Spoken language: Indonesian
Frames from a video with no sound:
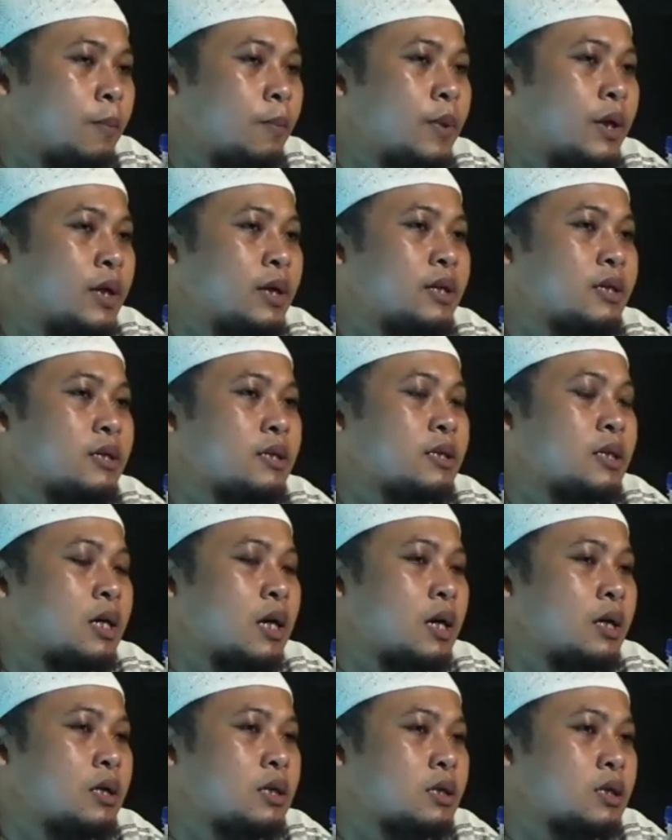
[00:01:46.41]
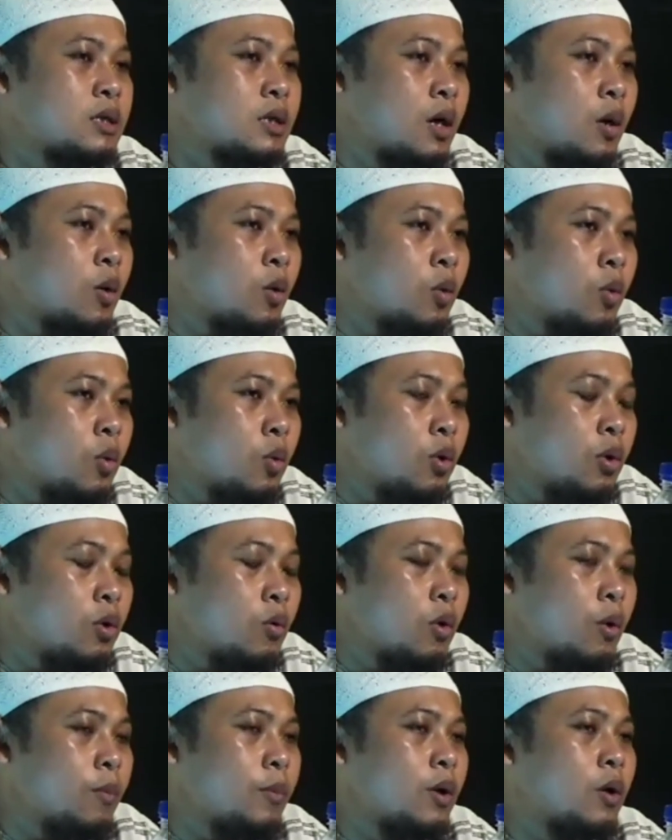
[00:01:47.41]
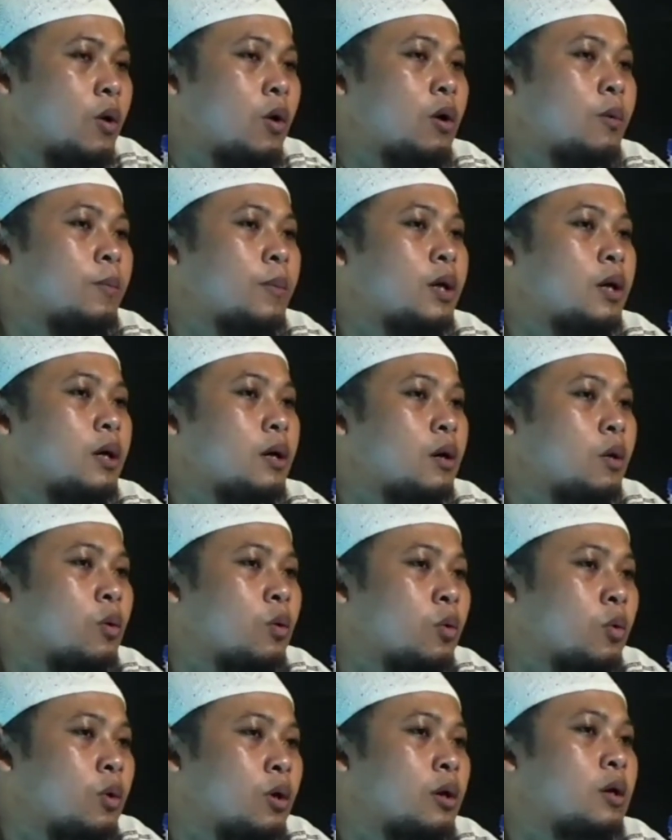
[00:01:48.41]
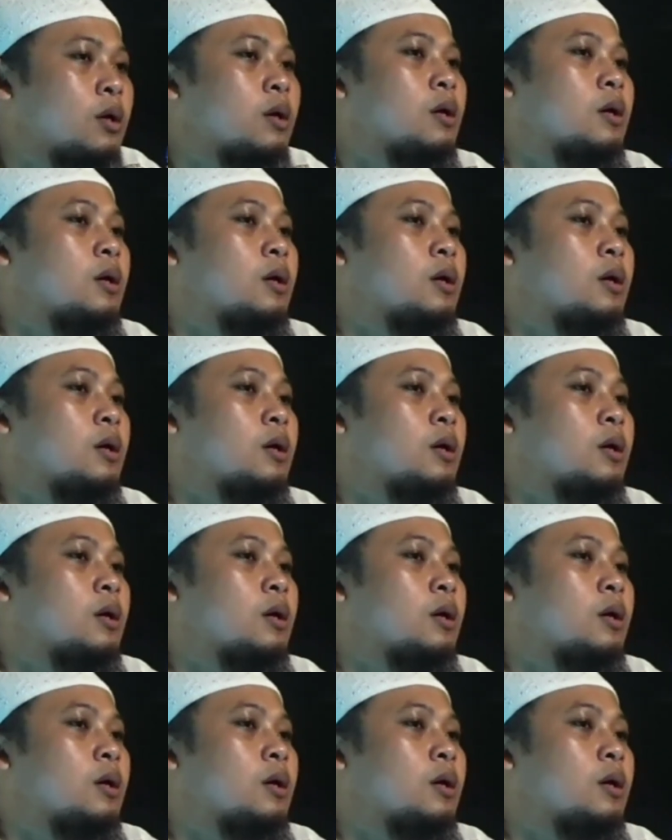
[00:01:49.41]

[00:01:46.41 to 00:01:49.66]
bilisanis saul wa biqalbin aqul